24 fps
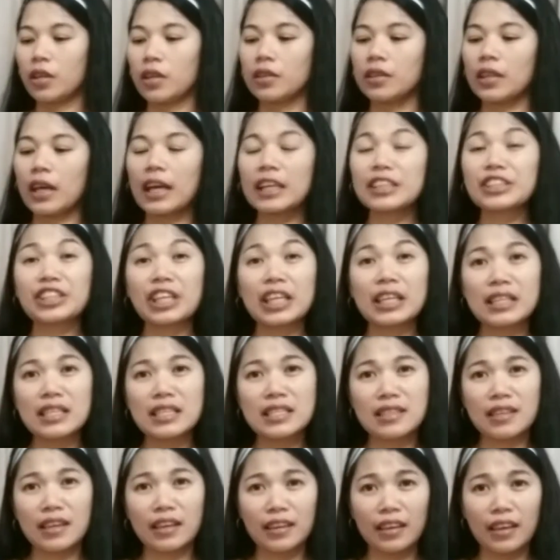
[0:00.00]

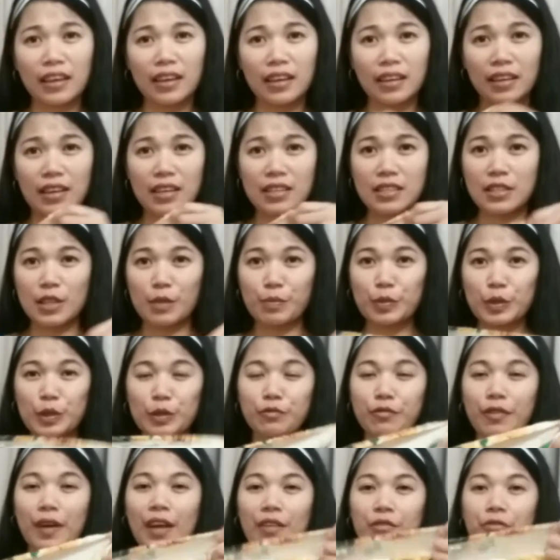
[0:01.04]
Naka-Chinese ang lagay guys, tapos
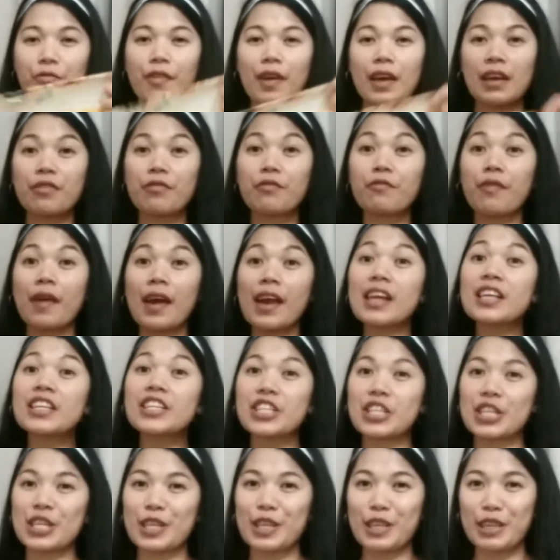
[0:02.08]
pa,
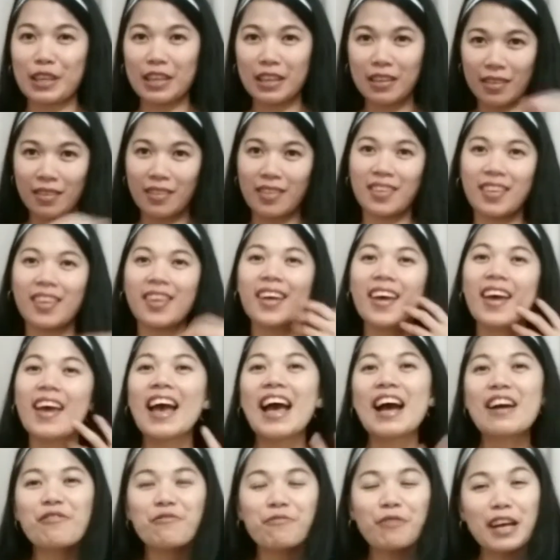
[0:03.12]
fashion.
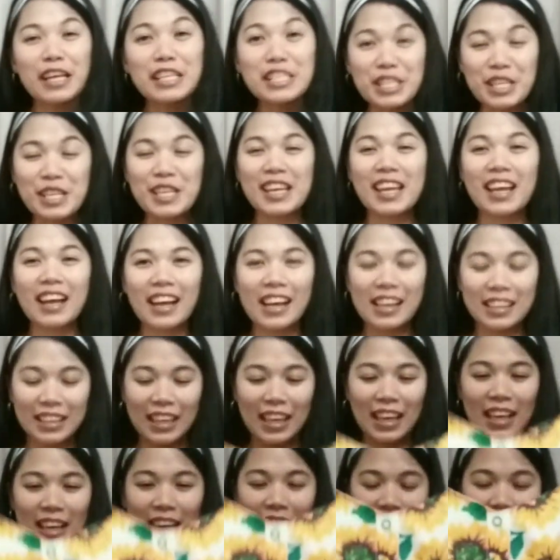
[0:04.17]
Fashion lang ang
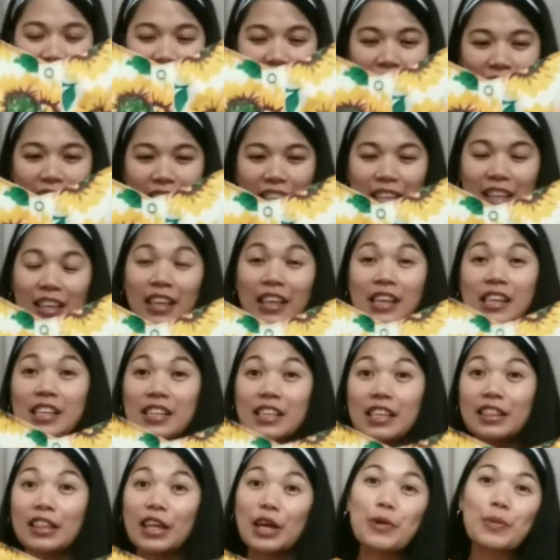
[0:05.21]
nakalagay.
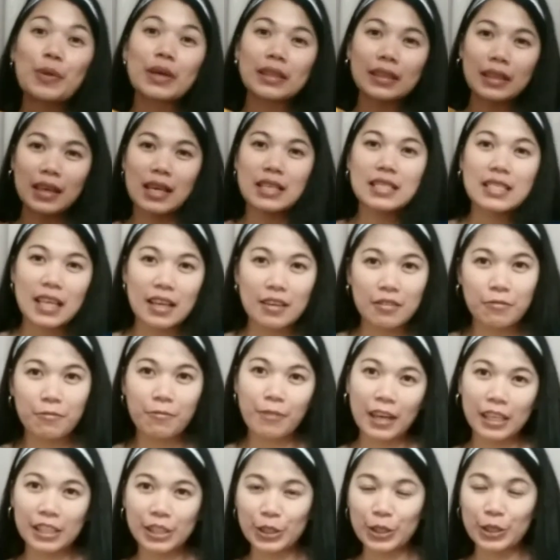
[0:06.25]
Sa Taiwan guys, ang
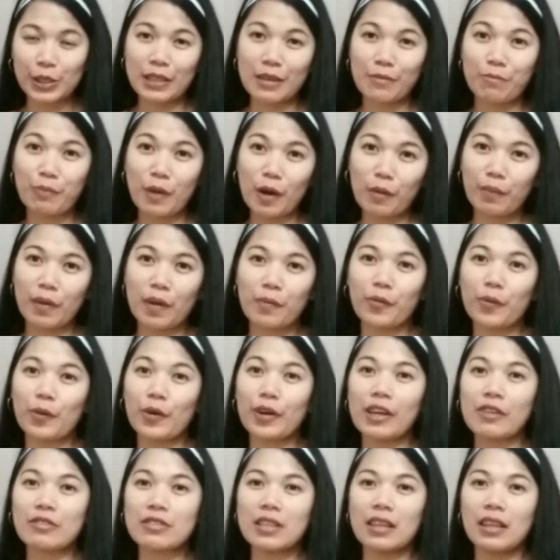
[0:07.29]
fashion, ang
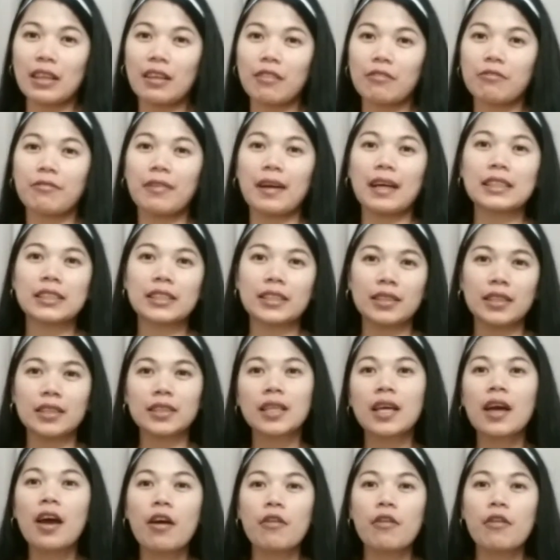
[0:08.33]
pagpapronounce ng fashion is